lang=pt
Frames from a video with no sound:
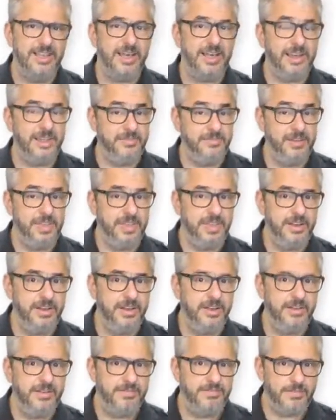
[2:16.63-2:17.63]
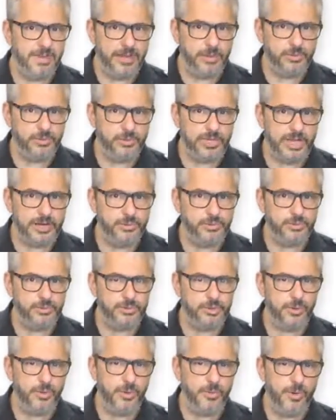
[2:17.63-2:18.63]
A Live Here vai cuidar do
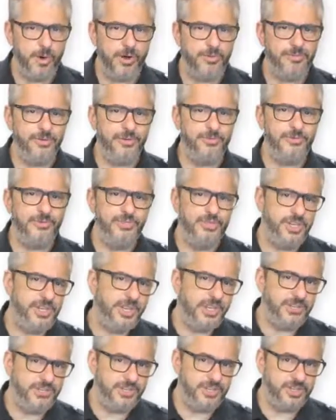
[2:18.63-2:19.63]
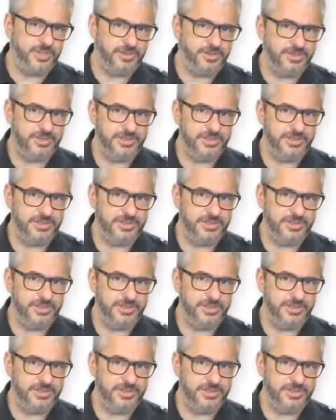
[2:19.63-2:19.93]
seu imóvel direitinho.